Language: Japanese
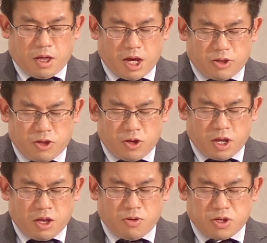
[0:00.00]
愛する
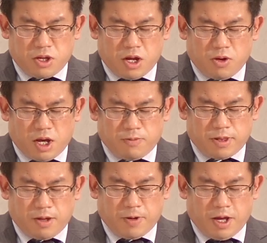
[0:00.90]
天の地なる神
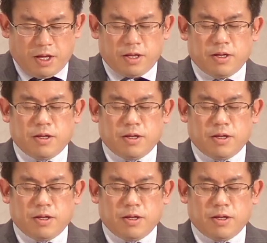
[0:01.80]
様、